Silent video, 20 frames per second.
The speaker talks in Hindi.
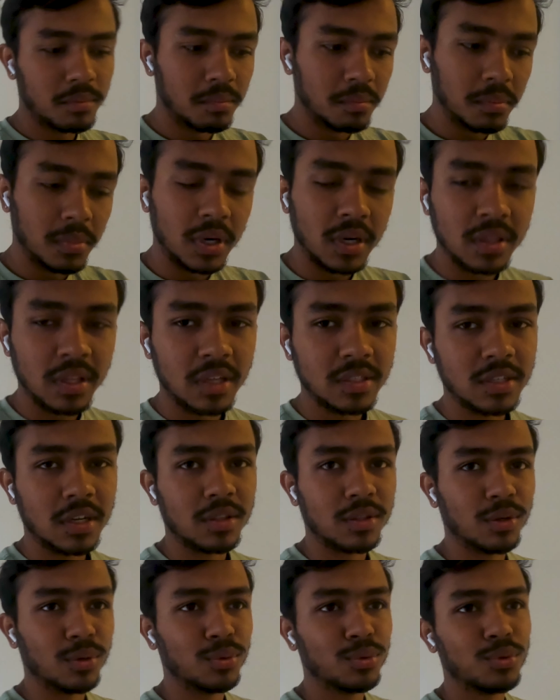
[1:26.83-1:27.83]
बढ़ना
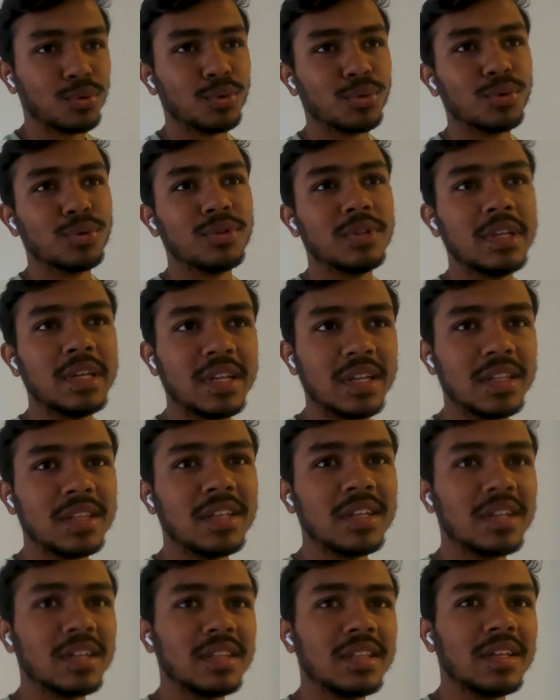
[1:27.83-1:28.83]
चाहता हूँ तो धीरे
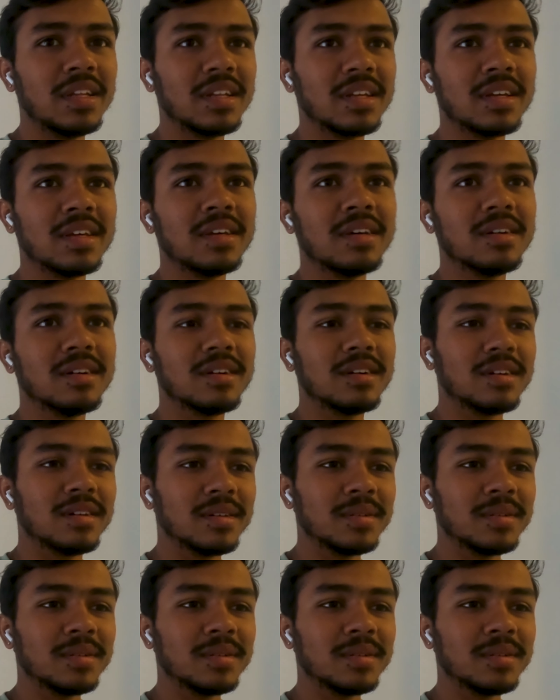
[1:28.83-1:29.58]
धीरे धीरे आई